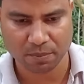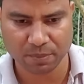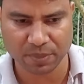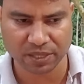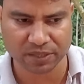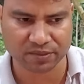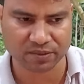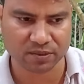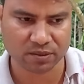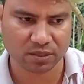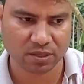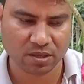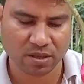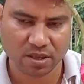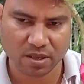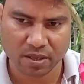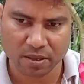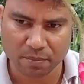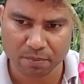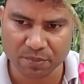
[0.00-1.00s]
ব্যাস
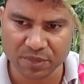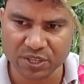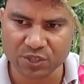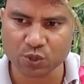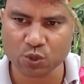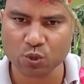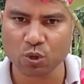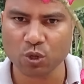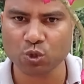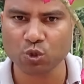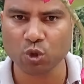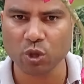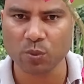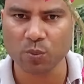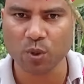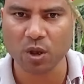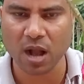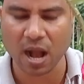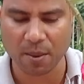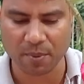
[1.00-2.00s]
মিশ্র
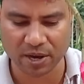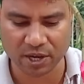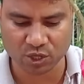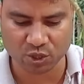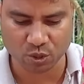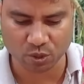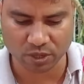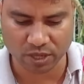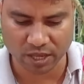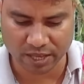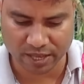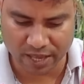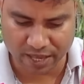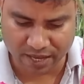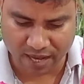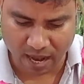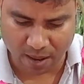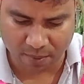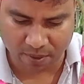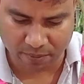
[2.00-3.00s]
জৈব খাবারের সঙ্গে এই
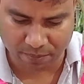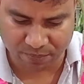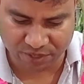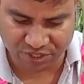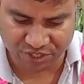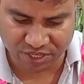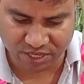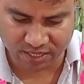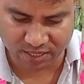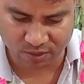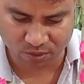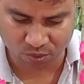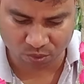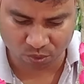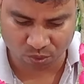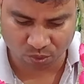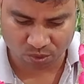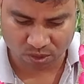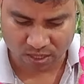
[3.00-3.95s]
খাবার মিশিয়ে কিন্তু